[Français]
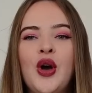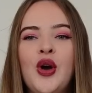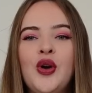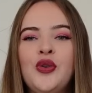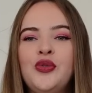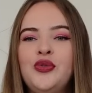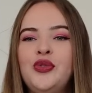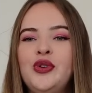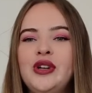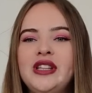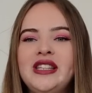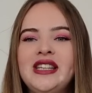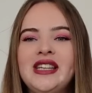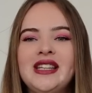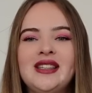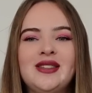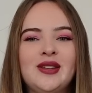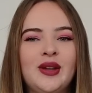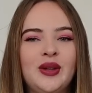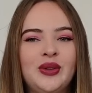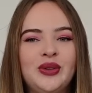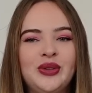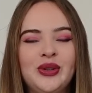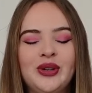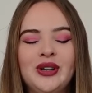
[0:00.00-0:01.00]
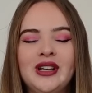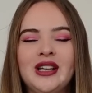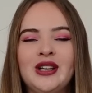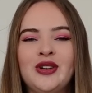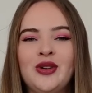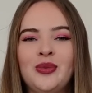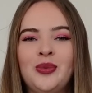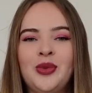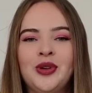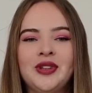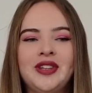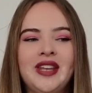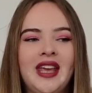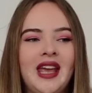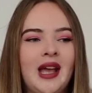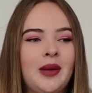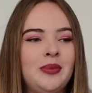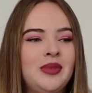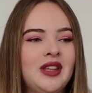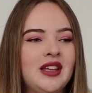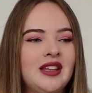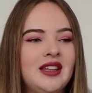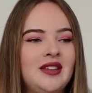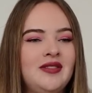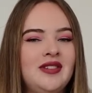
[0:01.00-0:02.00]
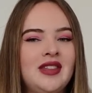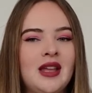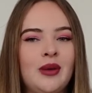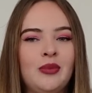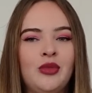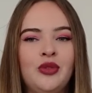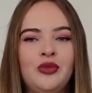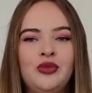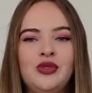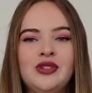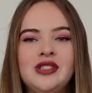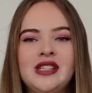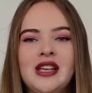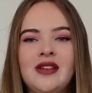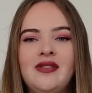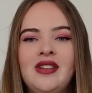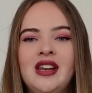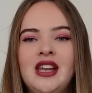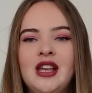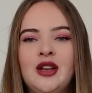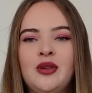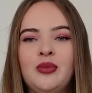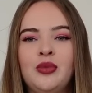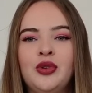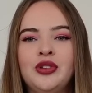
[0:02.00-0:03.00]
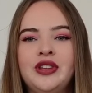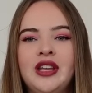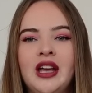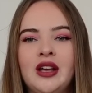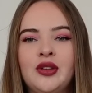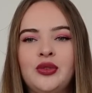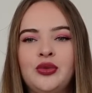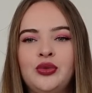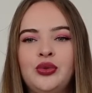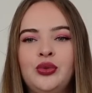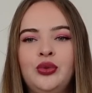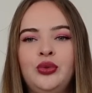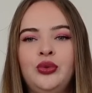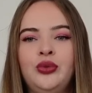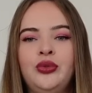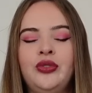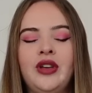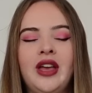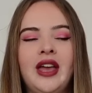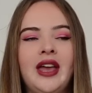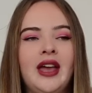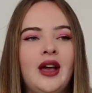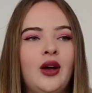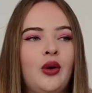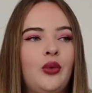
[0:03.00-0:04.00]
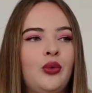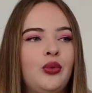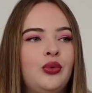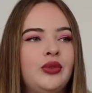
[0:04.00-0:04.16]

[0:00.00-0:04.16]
vous le dites dans les commentaires bien évidemment, vous le savez, les commentaires sont ouverts.